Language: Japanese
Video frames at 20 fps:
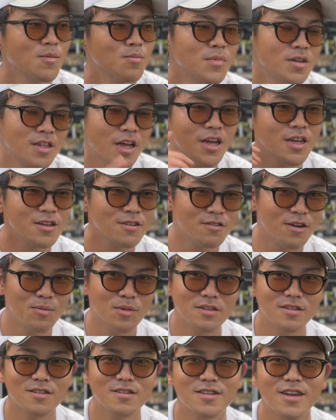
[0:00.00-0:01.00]
まあ、苗木は
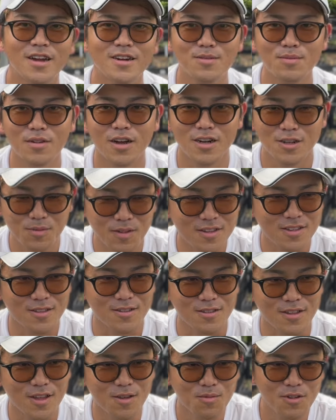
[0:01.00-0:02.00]
めちゃくちゃありあります
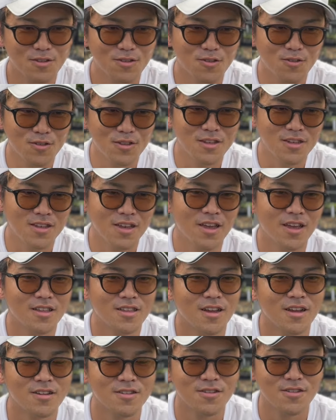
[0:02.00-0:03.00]
ので、まあ、そこに、えー、
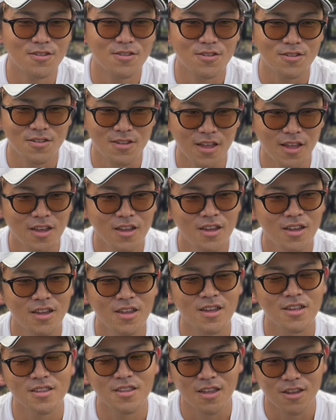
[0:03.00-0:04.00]
高継ぎをして
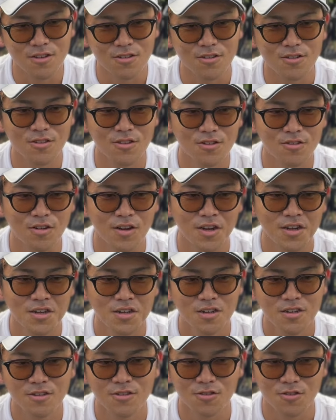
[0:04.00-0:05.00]
やっていくっていうのは
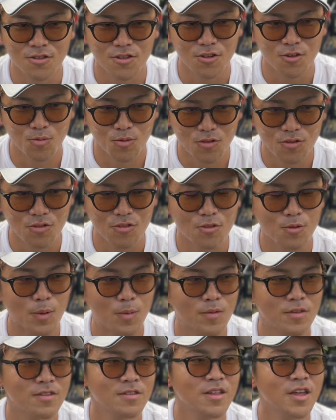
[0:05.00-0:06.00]
非常に面白いと思
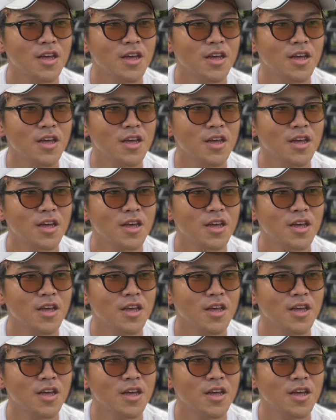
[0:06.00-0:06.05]
います。